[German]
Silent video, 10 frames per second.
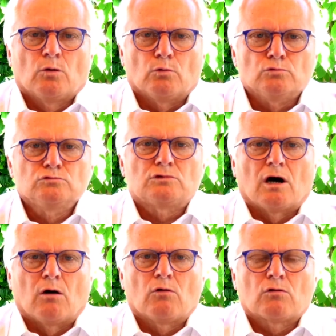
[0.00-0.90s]
und
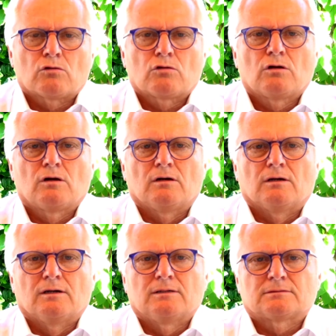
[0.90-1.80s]
auch
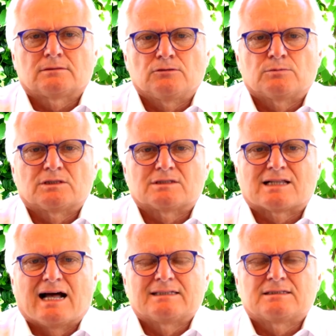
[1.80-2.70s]
äh, über das
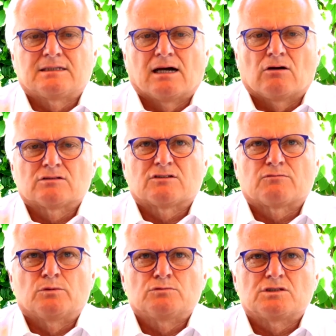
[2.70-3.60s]
Land hinaus auf
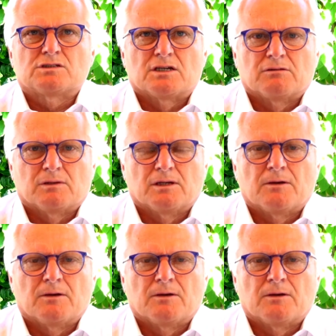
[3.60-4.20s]
Bundesebene.